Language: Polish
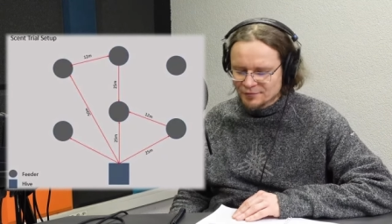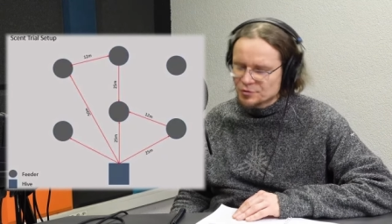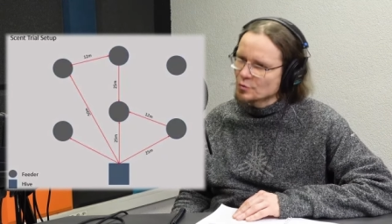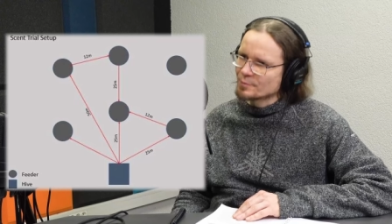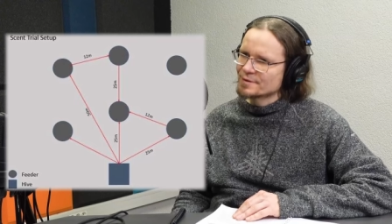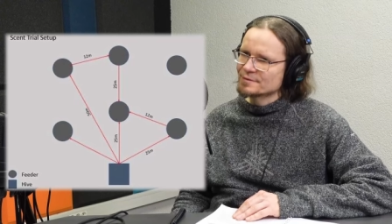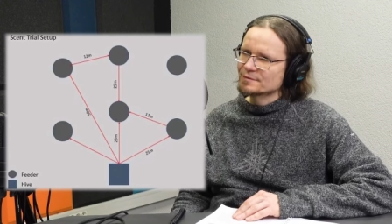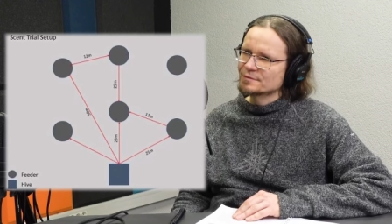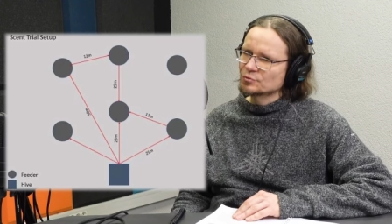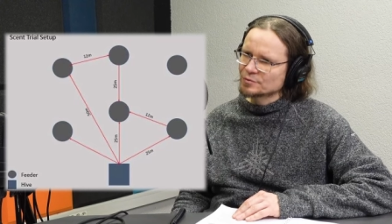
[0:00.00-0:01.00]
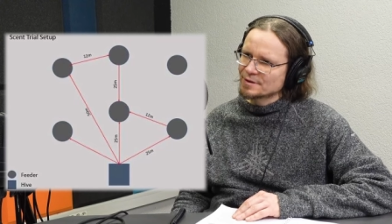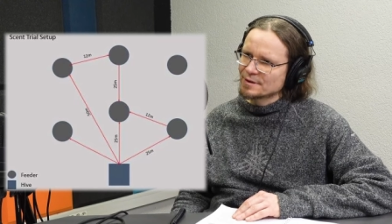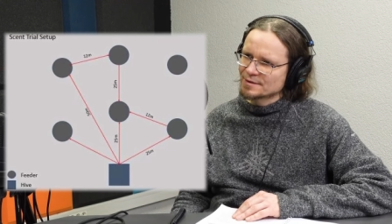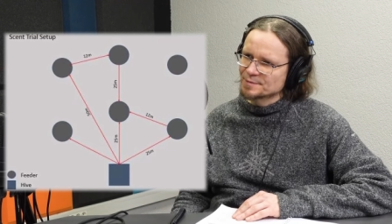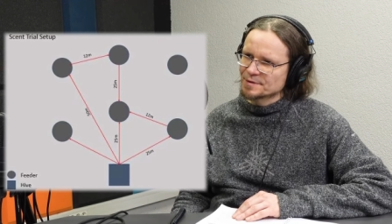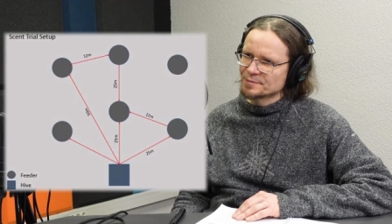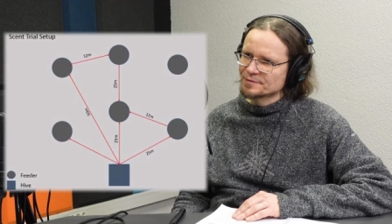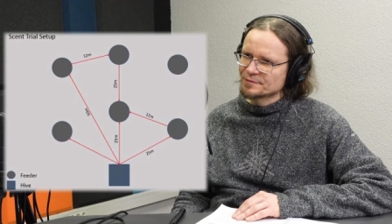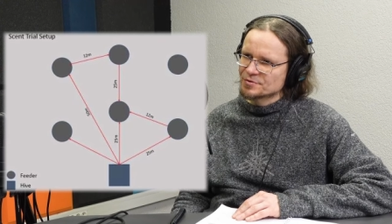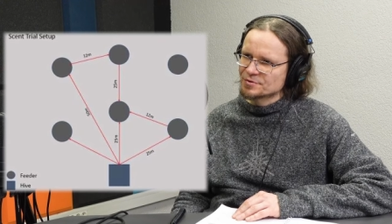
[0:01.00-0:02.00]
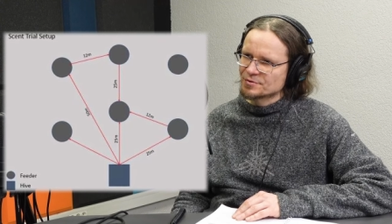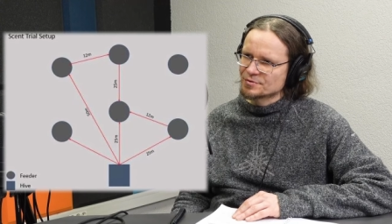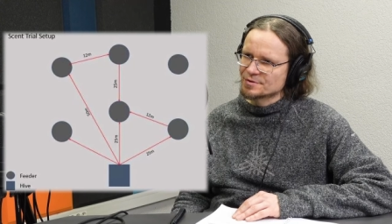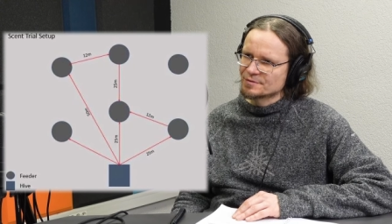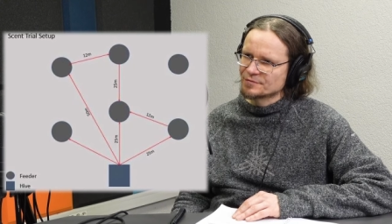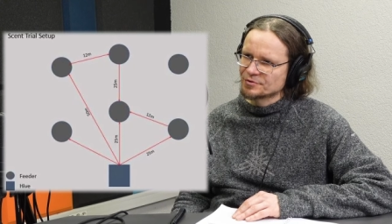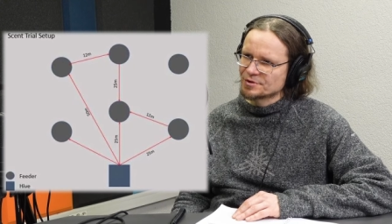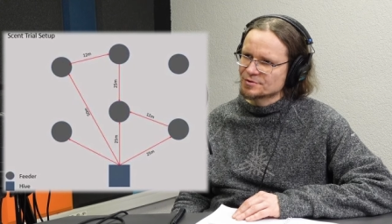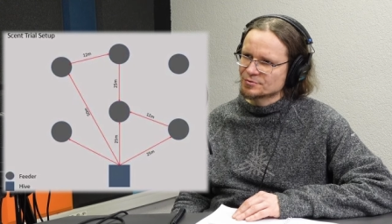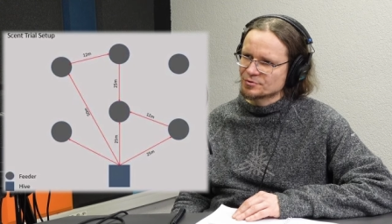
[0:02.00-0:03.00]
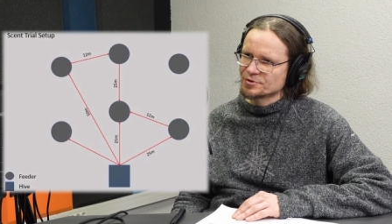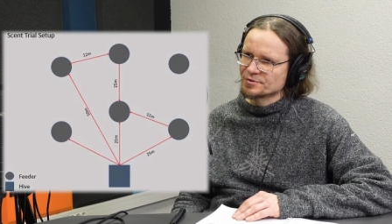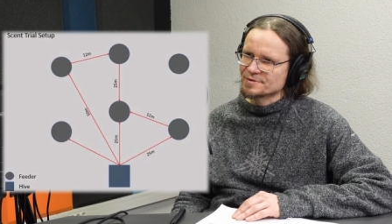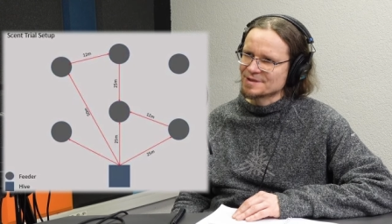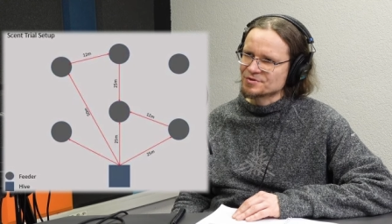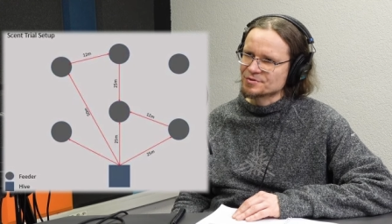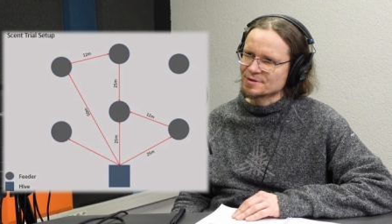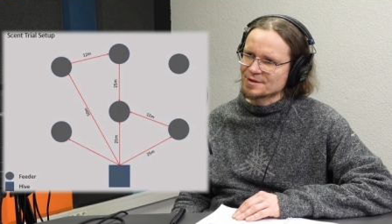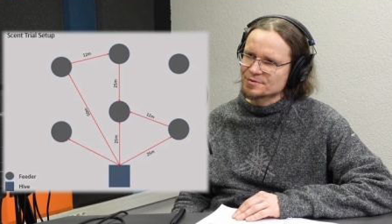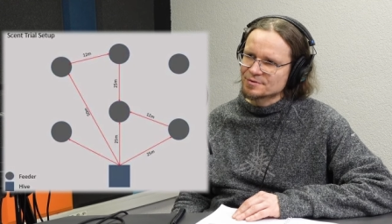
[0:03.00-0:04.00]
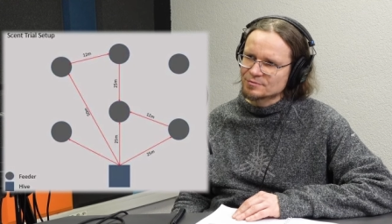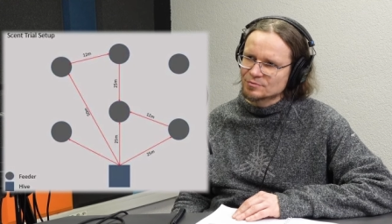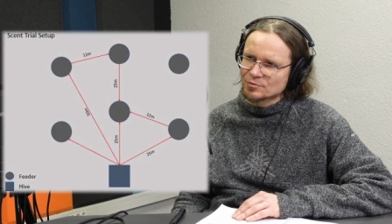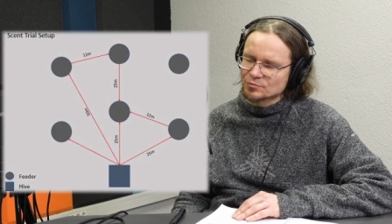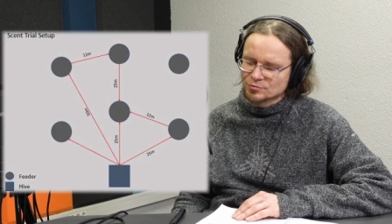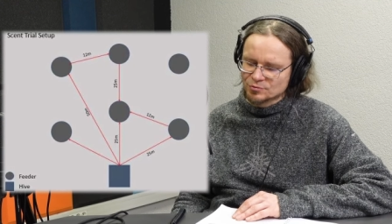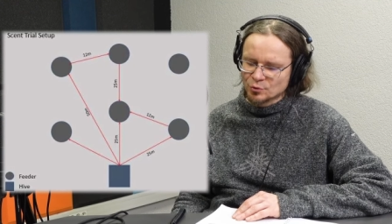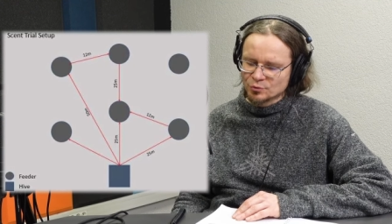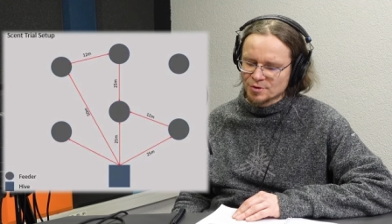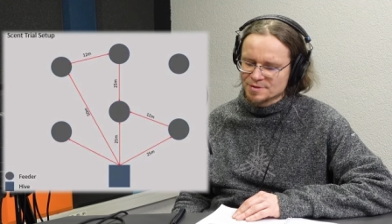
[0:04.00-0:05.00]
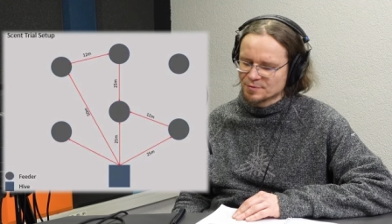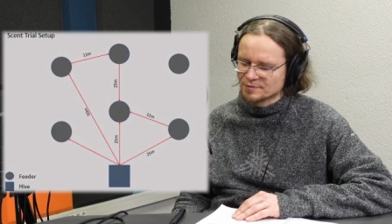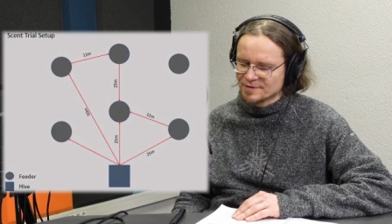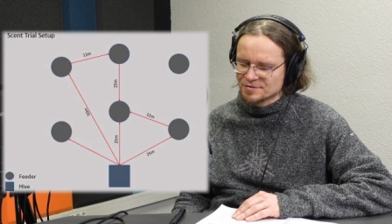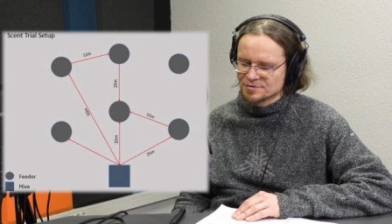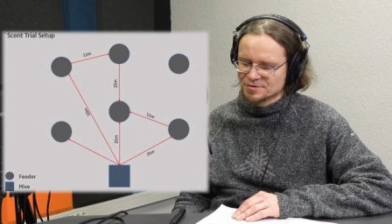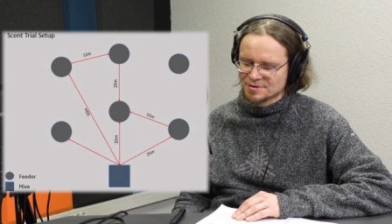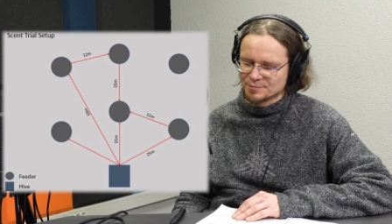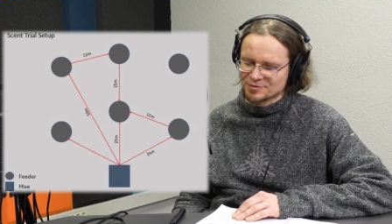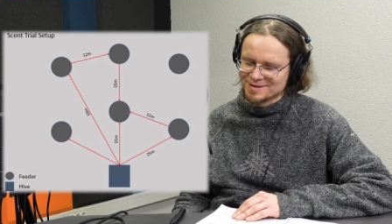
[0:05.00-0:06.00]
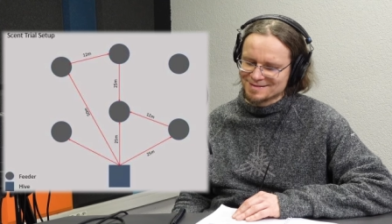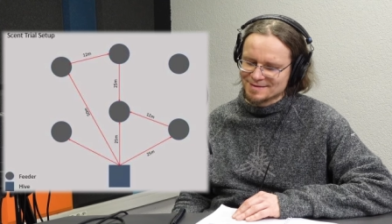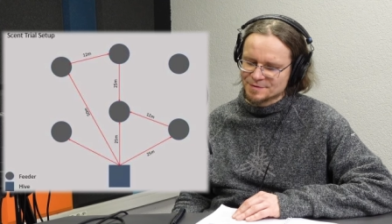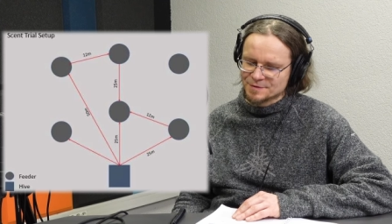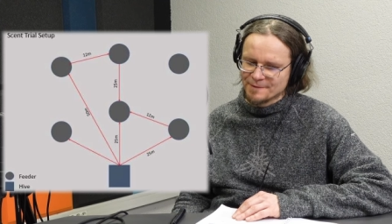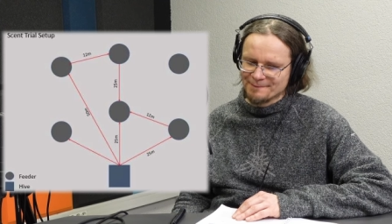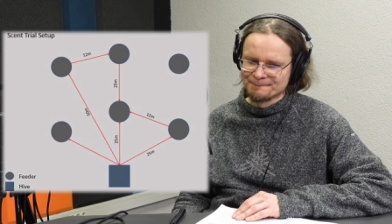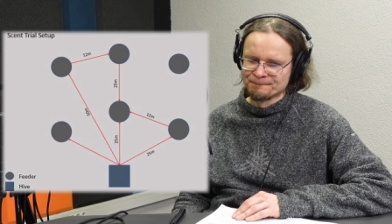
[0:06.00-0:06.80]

wyszło, e, tutaj eksperyment wyszedł dość, wyniki są dość jednoznaczne. Znaczy, no tak. trudno jest podważyć hipotezę, że